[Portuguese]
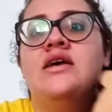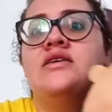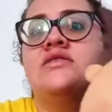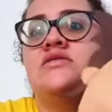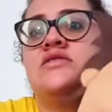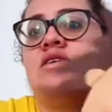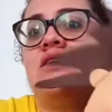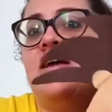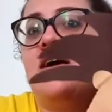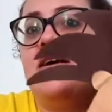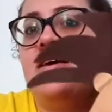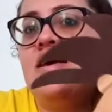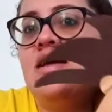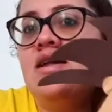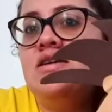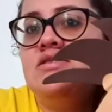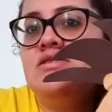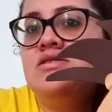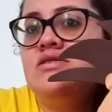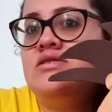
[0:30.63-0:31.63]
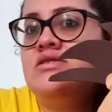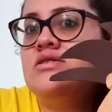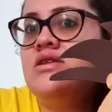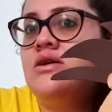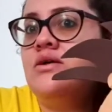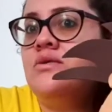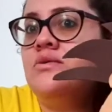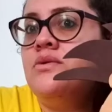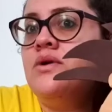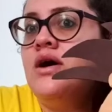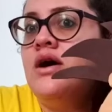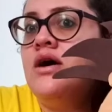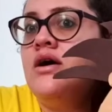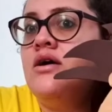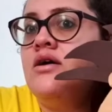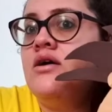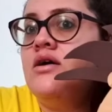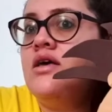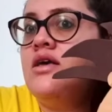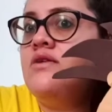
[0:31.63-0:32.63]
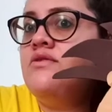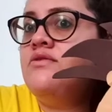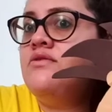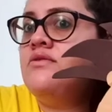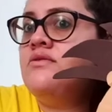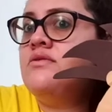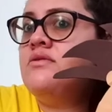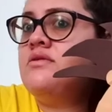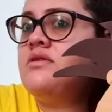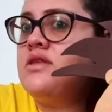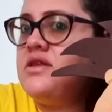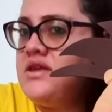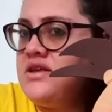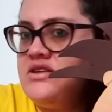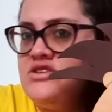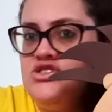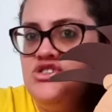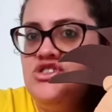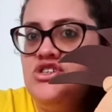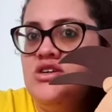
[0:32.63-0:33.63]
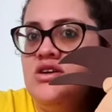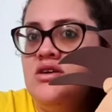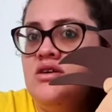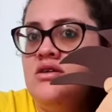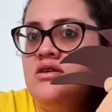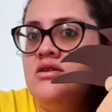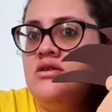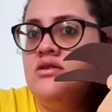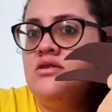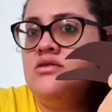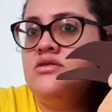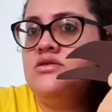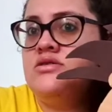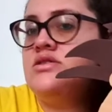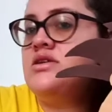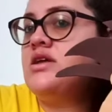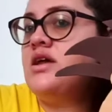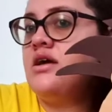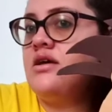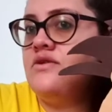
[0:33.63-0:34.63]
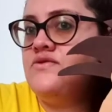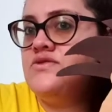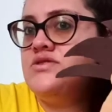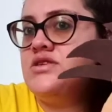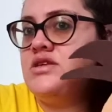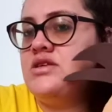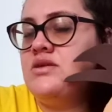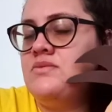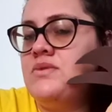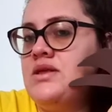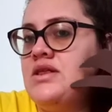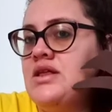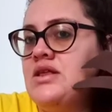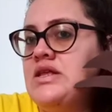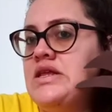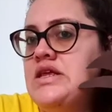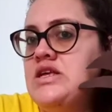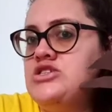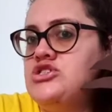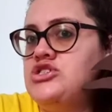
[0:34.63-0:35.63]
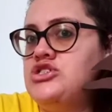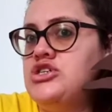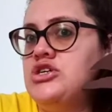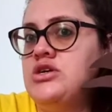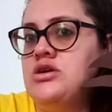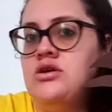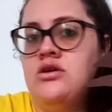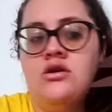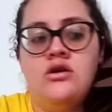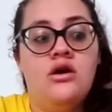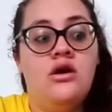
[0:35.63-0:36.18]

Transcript: Será que eles estão e triste? Será que você também tá triste?